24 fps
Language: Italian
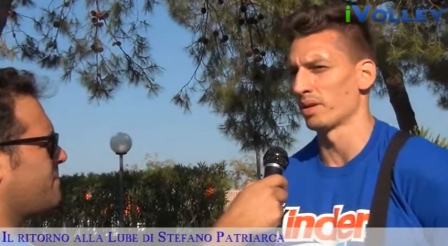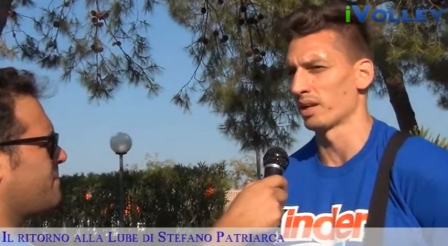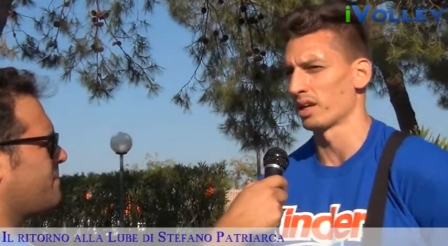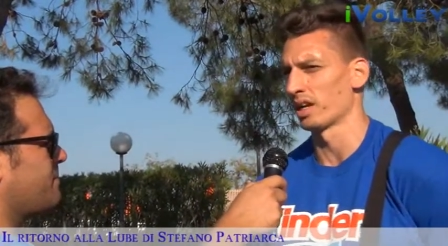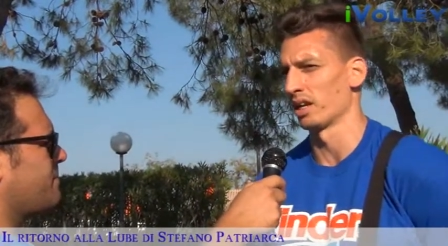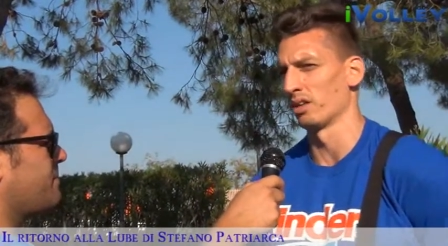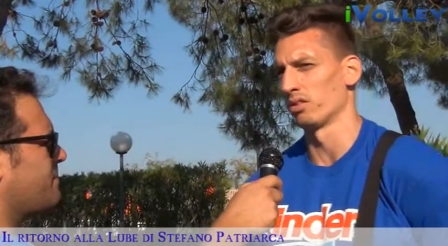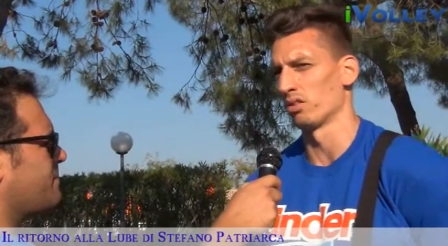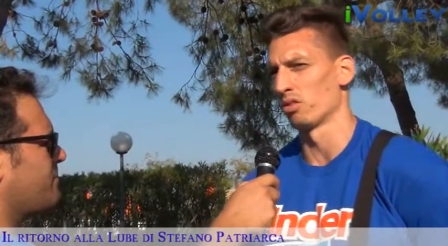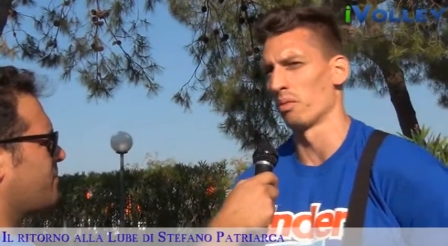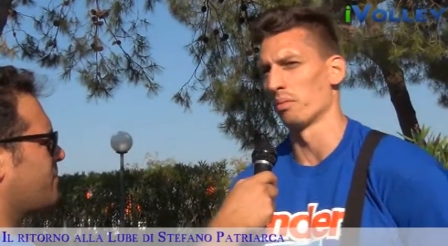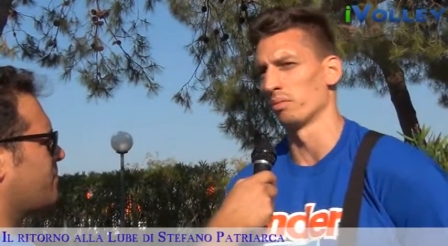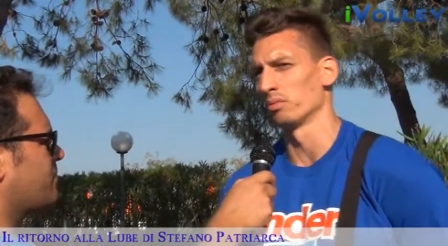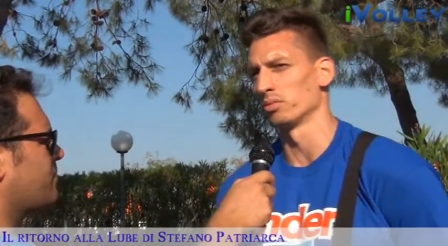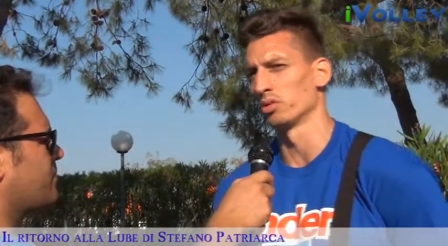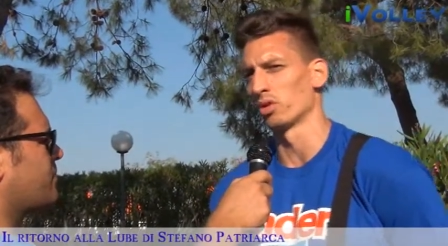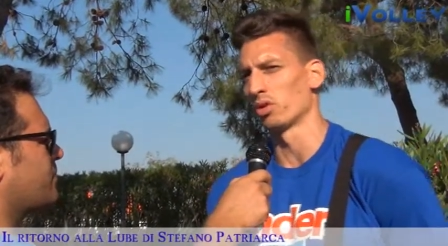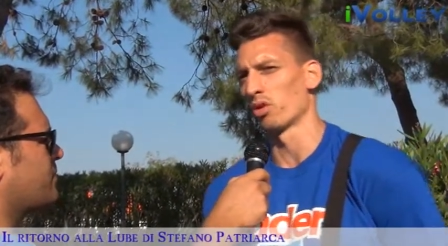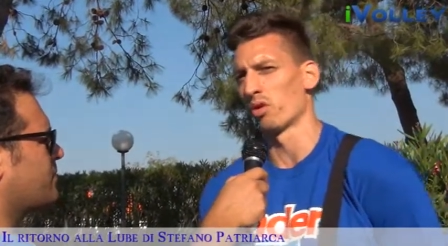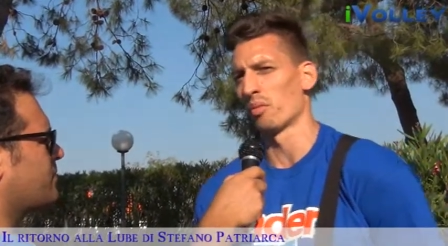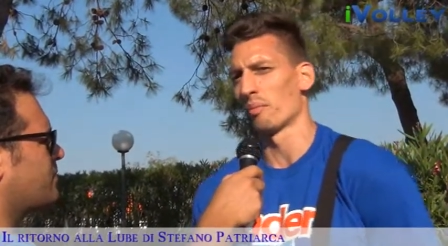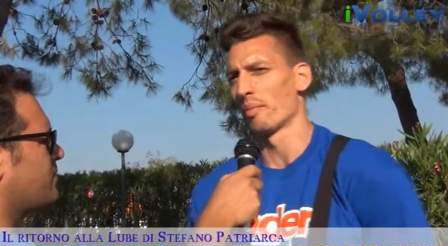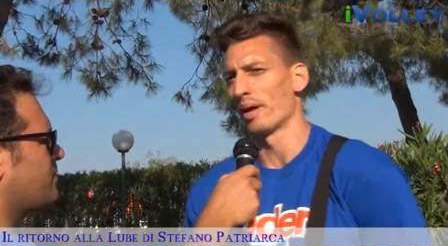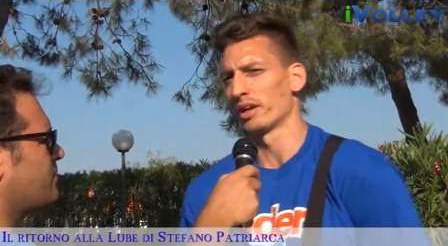perché non ho,
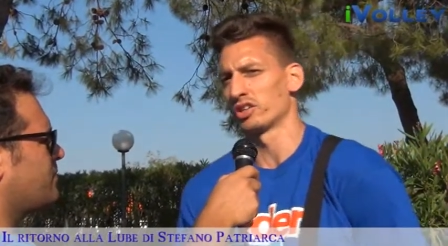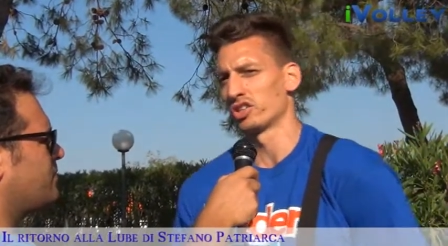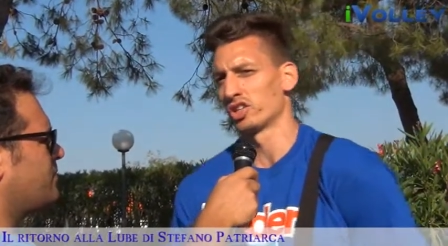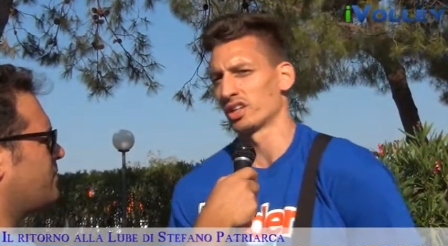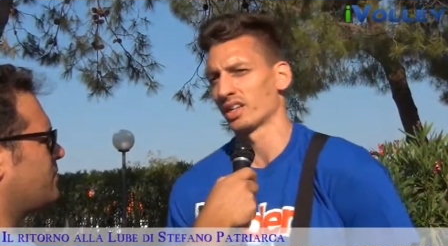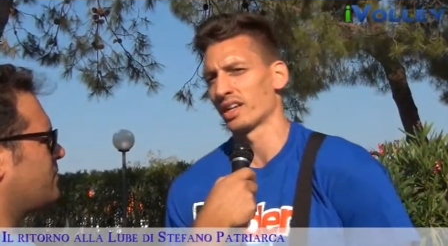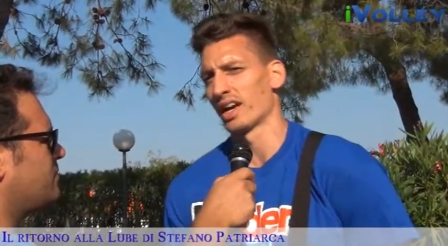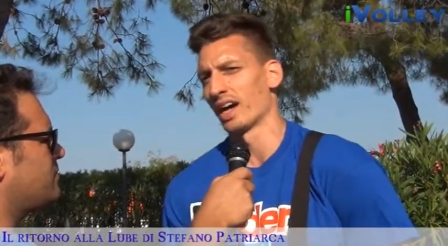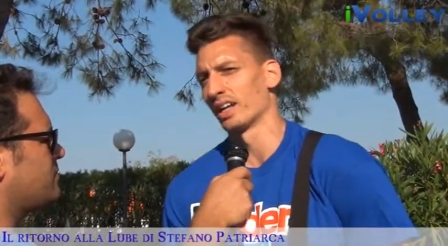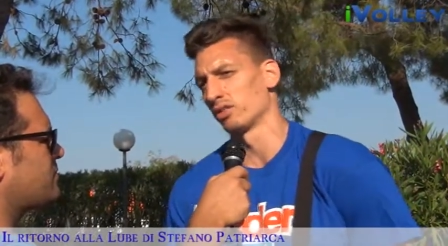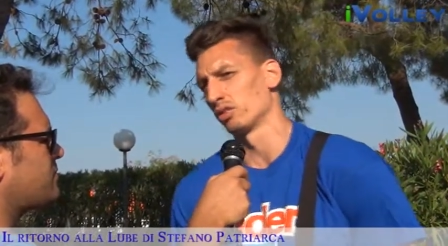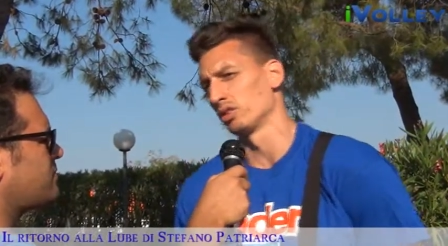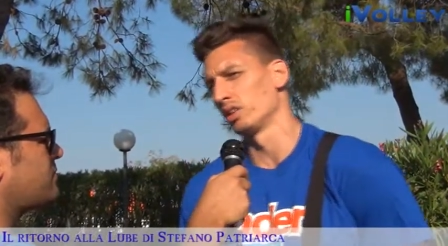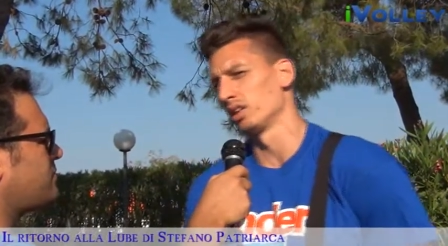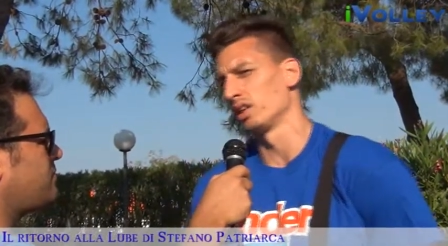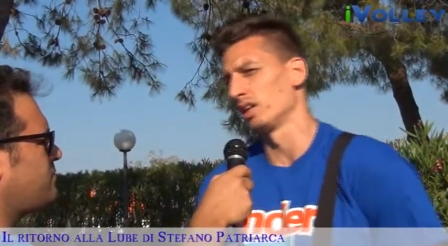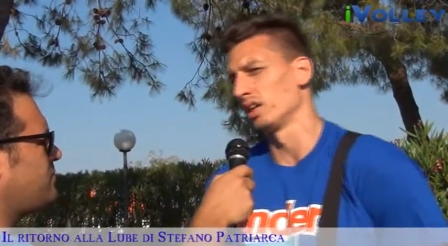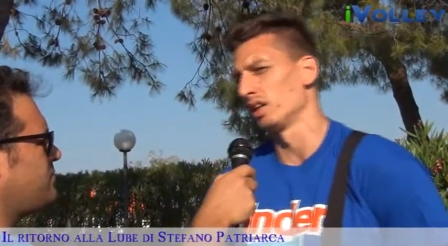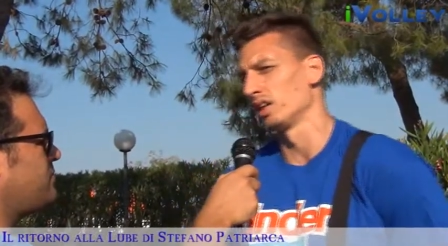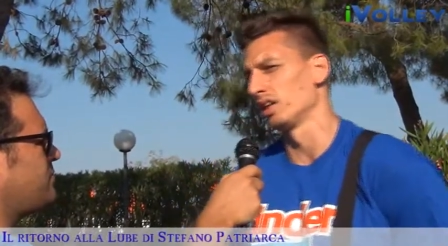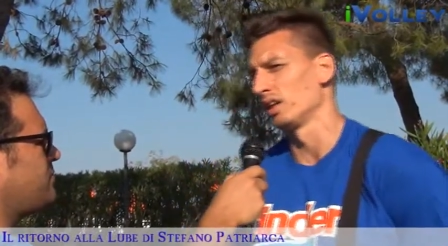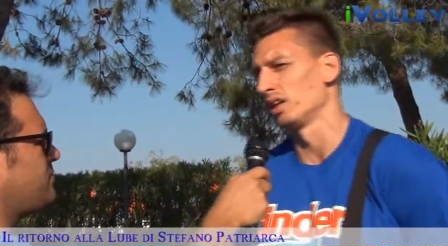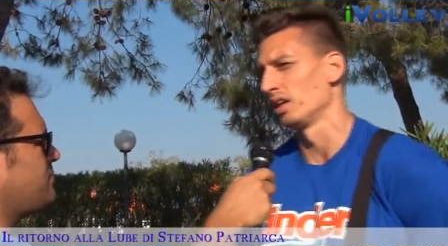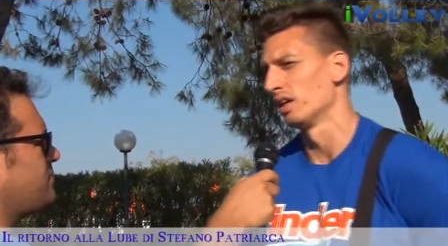non ho mai cercato
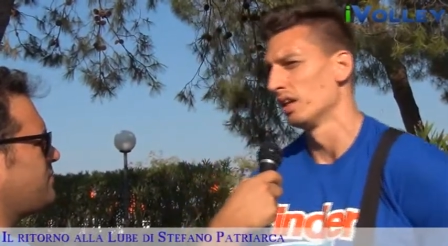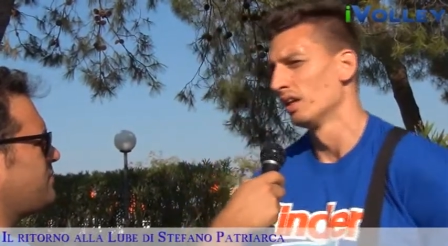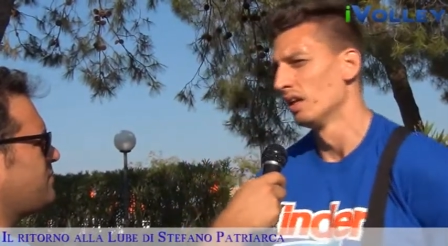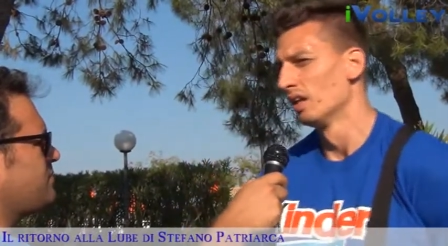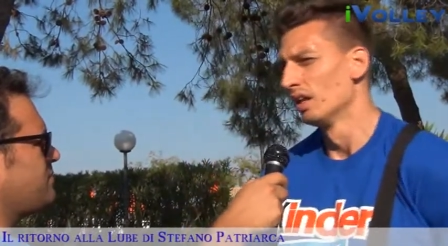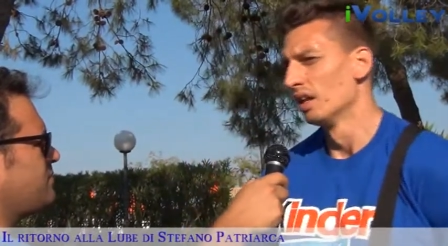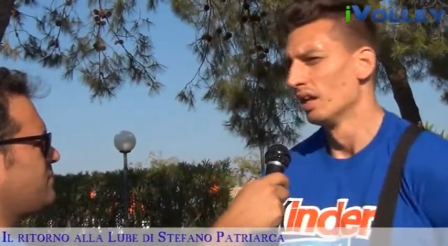di,